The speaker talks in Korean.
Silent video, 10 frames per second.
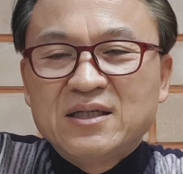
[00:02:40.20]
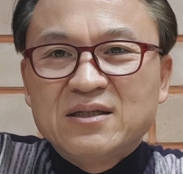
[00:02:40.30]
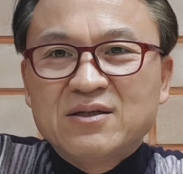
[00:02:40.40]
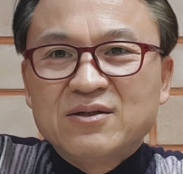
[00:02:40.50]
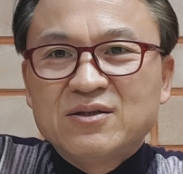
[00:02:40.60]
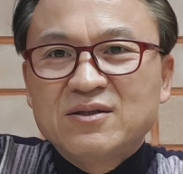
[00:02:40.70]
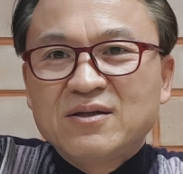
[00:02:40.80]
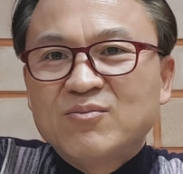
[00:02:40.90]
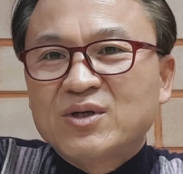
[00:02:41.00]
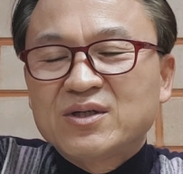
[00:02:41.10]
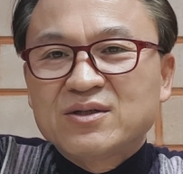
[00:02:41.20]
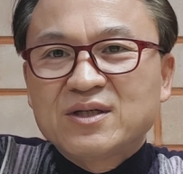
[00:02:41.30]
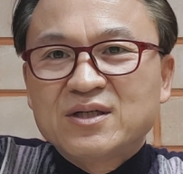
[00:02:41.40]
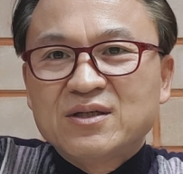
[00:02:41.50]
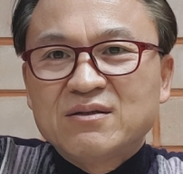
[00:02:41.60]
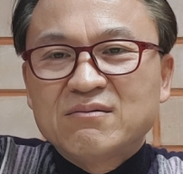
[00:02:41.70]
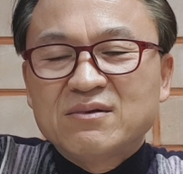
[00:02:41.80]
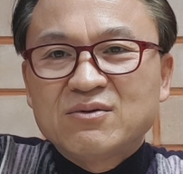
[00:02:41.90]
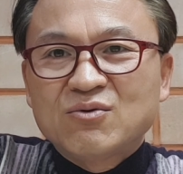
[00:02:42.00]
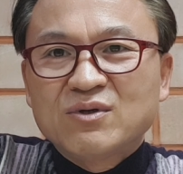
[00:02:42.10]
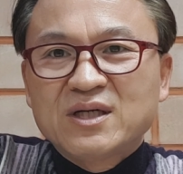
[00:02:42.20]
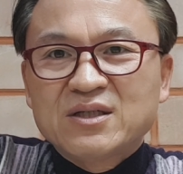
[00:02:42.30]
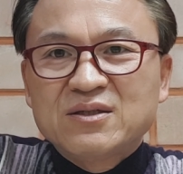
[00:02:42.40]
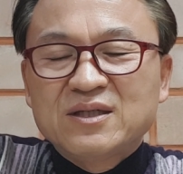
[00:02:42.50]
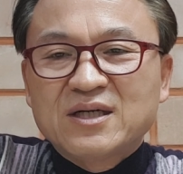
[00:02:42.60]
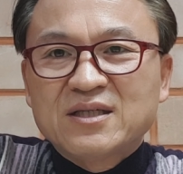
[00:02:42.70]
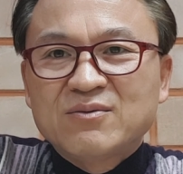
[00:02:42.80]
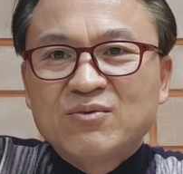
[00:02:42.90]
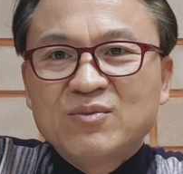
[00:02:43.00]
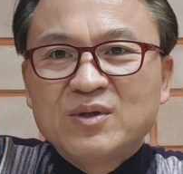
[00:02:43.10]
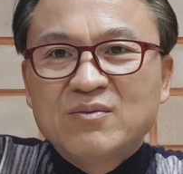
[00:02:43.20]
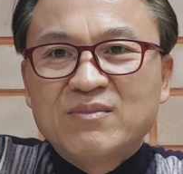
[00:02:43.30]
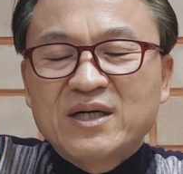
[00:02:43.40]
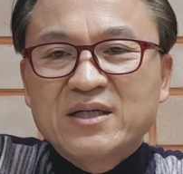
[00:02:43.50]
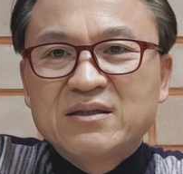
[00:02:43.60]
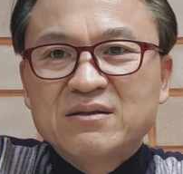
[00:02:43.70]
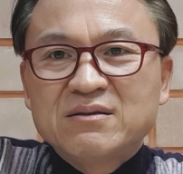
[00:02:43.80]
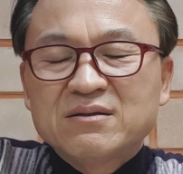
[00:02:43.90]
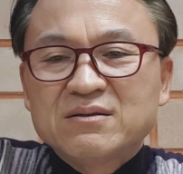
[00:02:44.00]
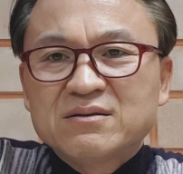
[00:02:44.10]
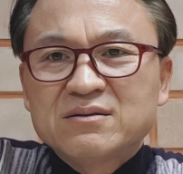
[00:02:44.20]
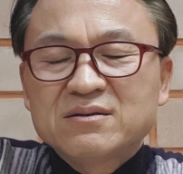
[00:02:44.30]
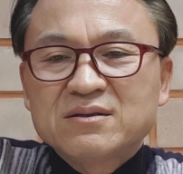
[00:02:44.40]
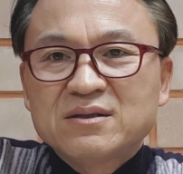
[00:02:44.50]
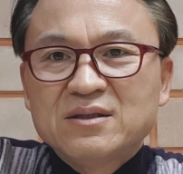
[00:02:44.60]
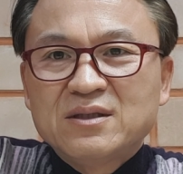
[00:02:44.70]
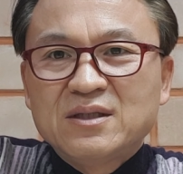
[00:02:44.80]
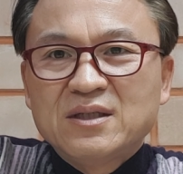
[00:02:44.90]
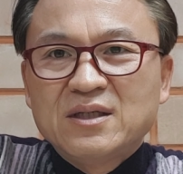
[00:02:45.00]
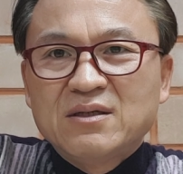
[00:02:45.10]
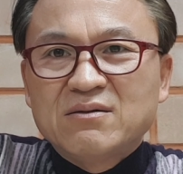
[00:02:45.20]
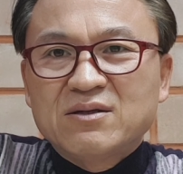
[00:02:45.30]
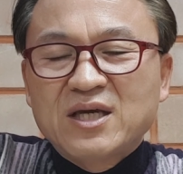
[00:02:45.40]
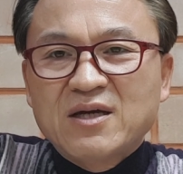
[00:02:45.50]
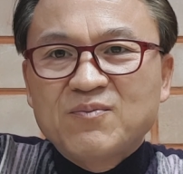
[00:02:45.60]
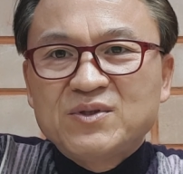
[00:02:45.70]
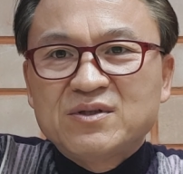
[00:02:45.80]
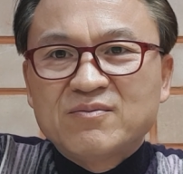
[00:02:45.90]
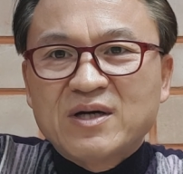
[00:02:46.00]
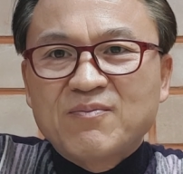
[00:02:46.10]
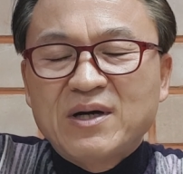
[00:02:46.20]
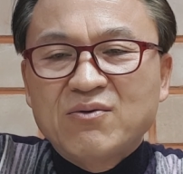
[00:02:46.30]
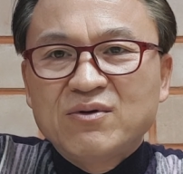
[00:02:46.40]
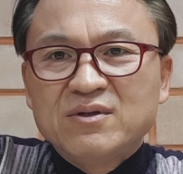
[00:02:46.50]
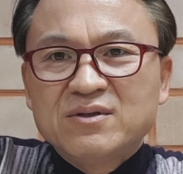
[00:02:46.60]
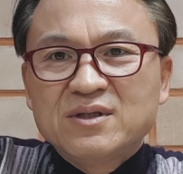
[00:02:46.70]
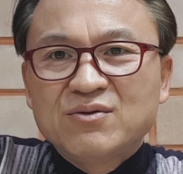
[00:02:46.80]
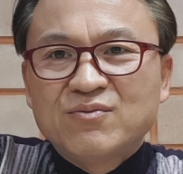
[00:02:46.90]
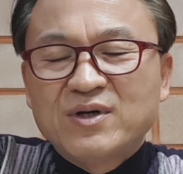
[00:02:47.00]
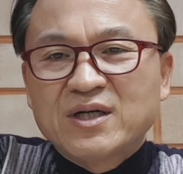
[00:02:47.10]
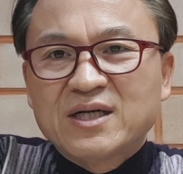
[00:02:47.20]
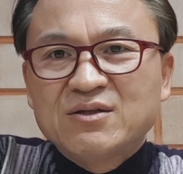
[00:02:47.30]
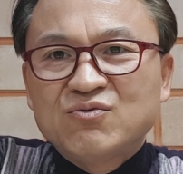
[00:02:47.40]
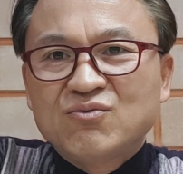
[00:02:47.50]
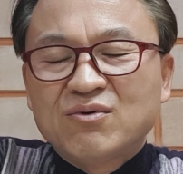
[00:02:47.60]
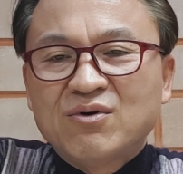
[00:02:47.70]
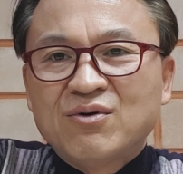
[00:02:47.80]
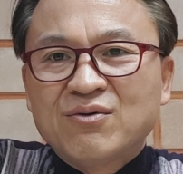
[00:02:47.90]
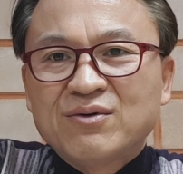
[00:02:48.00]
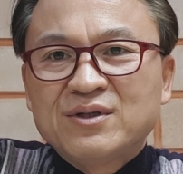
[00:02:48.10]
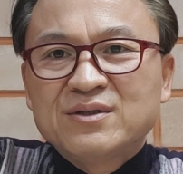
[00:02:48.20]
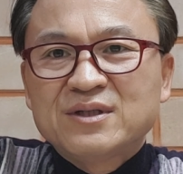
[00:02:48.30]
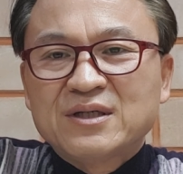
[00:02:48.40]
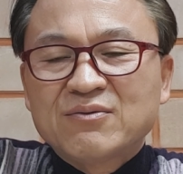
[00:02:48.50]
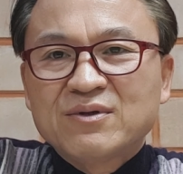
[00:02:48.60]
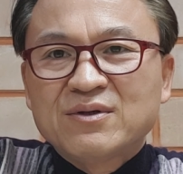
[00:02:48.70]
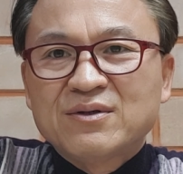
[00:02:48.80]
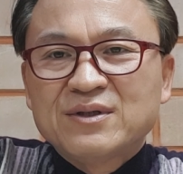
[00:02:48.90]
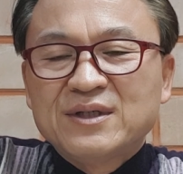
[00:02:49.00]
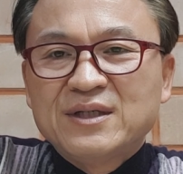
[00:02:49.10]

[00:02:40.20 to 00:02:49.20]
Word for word: 이렇게 어떤 데 막 이렇게 뭐 동네 같은 데 가다 보면은 막그 어, 어, 태양빛을 막 받고 있는데도 막 놔두고 이러더라고요.